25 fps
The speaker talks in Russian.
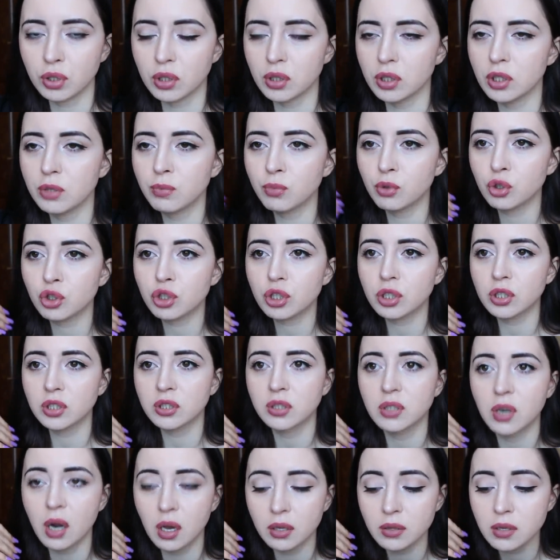Это немножко
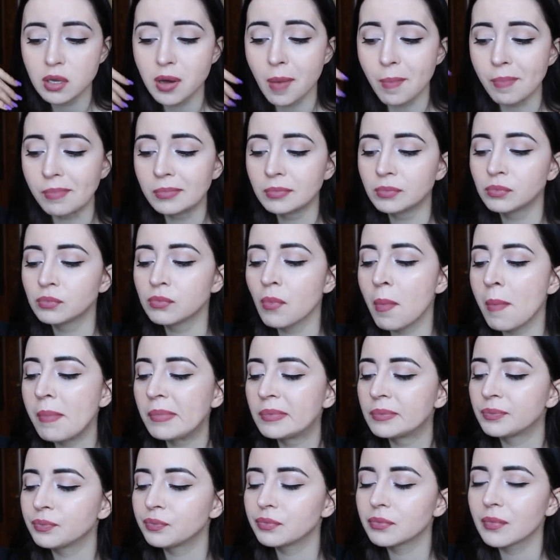странно,
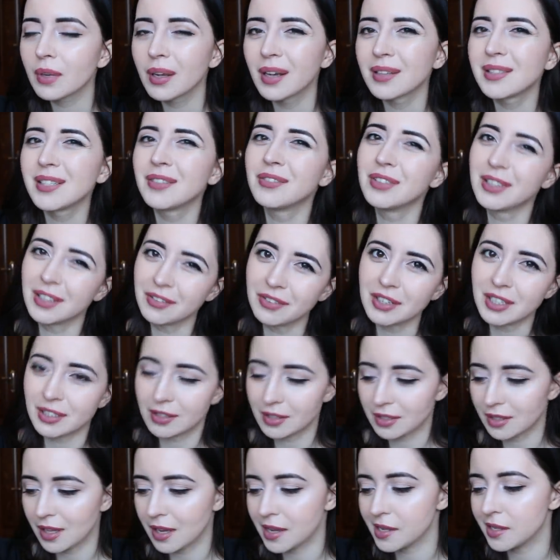хотя вы, наверное,
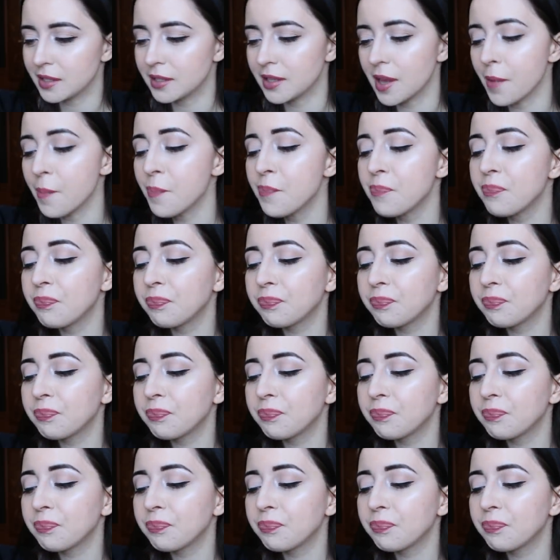знаете, да?